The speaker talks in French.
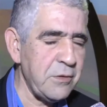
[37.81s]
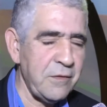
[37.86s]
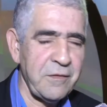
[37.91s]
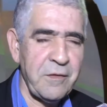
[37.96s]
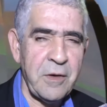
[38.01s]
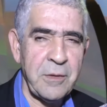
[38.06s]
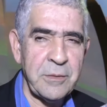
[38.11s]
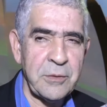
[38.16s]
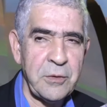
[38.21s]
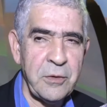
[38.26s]

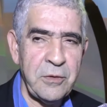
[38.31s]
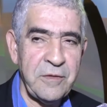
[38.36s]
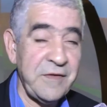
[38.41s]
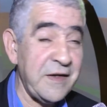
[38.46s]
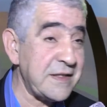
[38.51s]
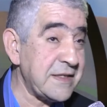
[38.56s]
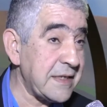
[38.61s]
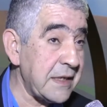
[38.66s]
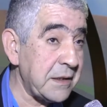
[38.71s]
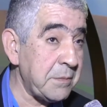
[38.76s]
novembre de
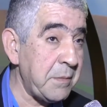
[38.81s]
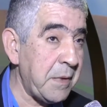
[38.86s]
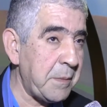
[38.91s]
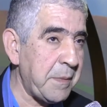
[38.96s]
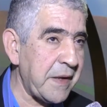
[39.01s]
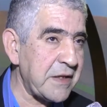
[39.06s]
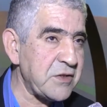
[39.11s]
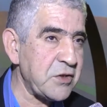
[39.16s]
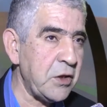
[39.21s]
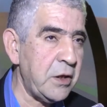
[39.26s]
27 000
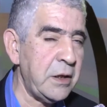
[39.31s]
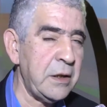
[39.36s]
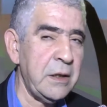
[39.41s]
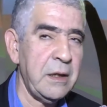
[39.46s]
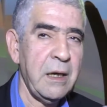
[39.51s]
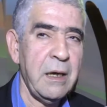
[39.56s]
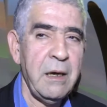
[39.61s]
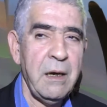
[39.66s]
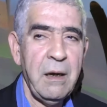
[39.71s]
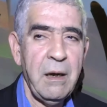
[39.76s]
personnes,